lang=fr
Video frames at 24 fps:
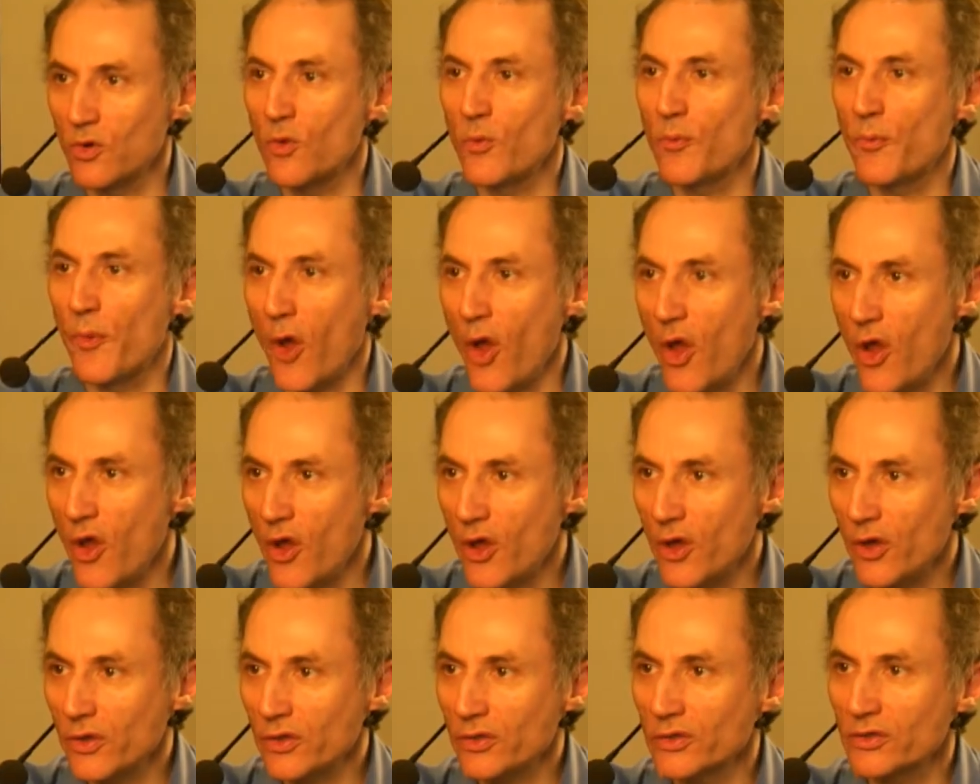ont
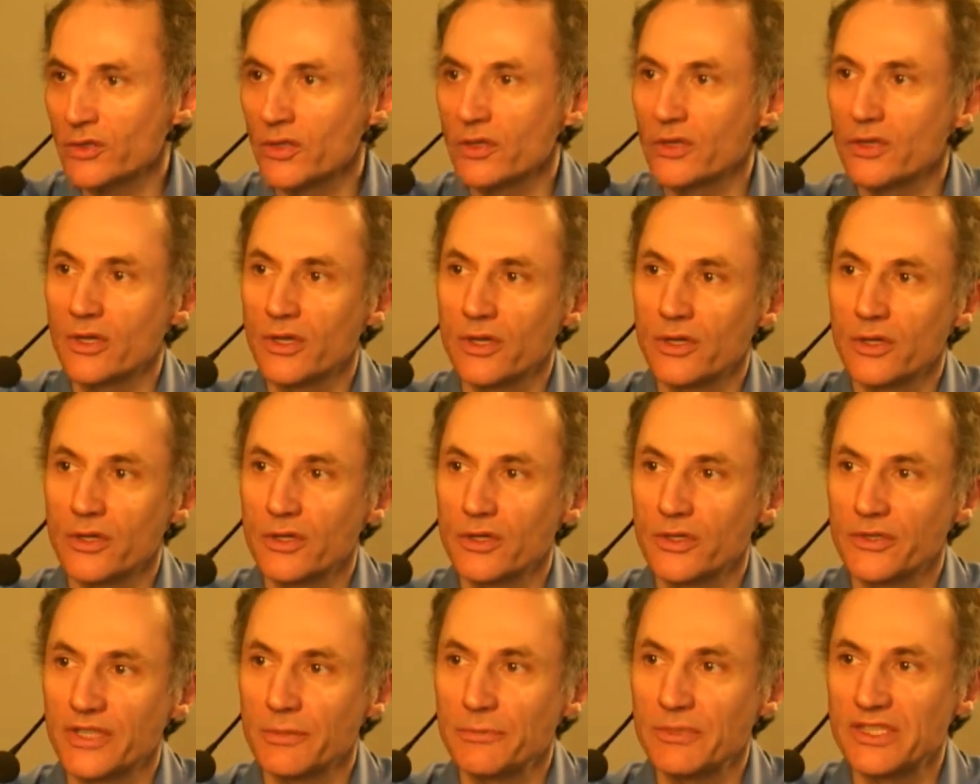peur
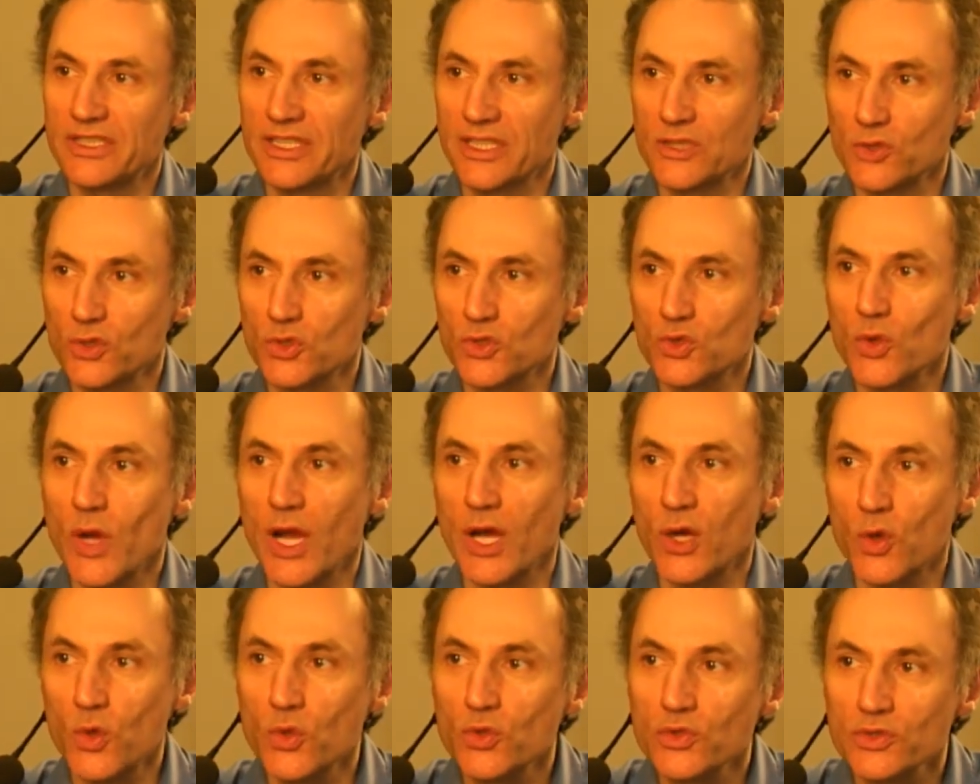des médias sociaux
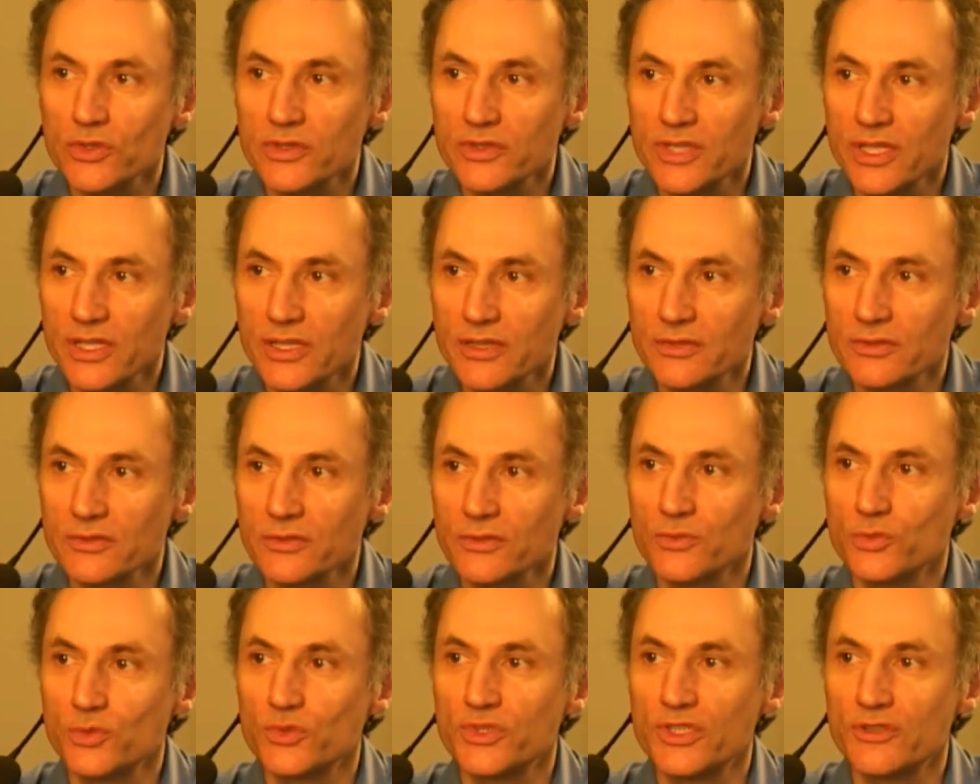à cause de ça
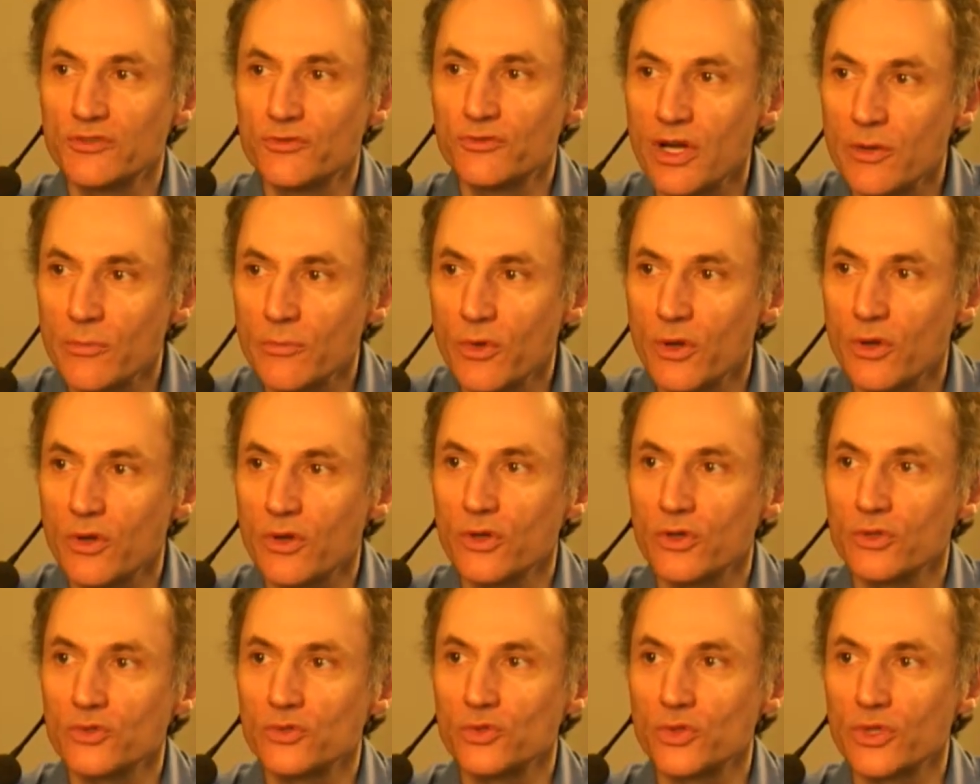Du
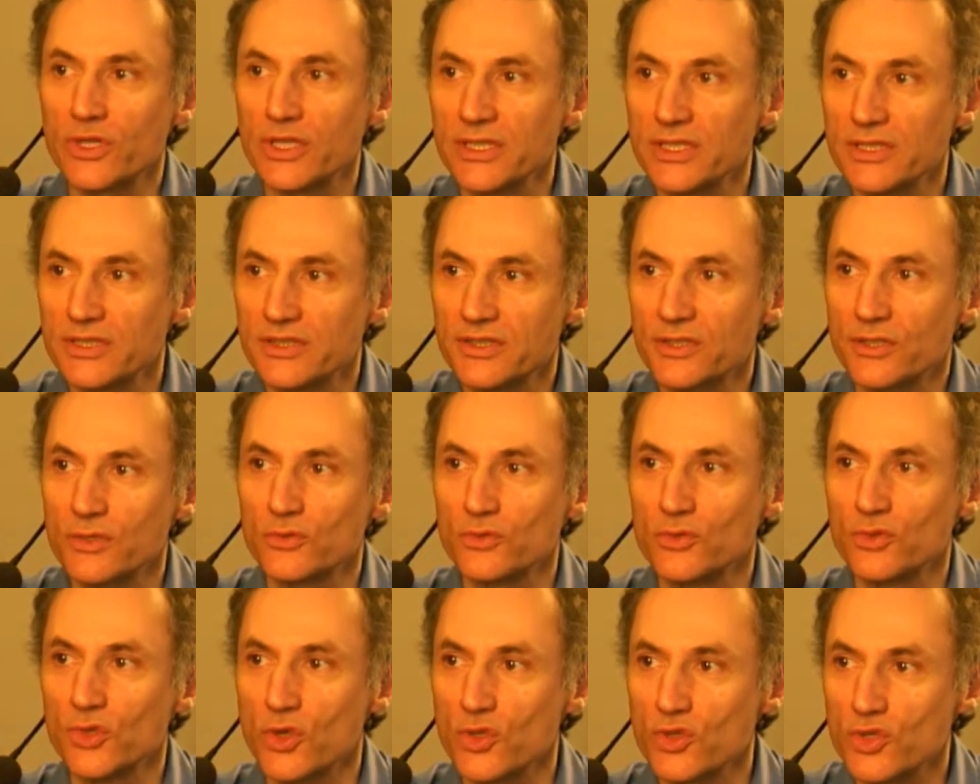dévoilement, du risque,
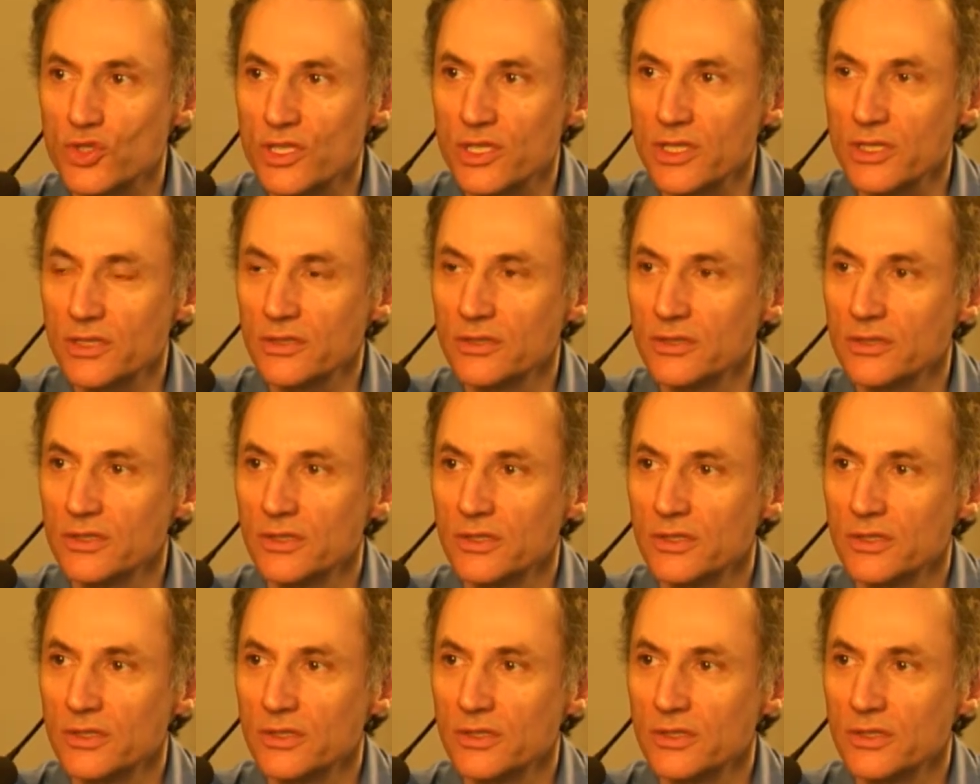du danger